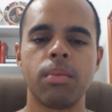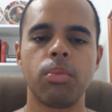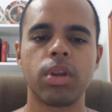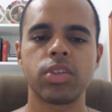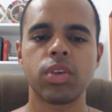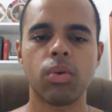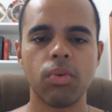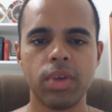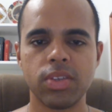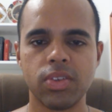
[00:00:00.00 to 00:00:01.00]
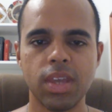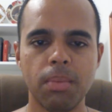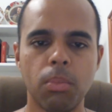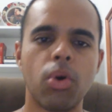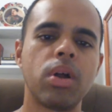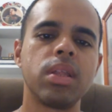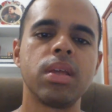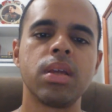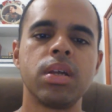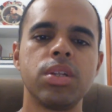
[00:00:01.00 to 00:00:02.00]
por essa conversinha
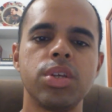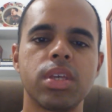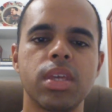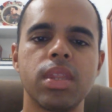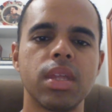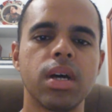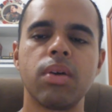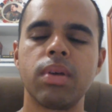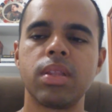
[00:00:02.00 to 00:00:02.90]
mole de que não,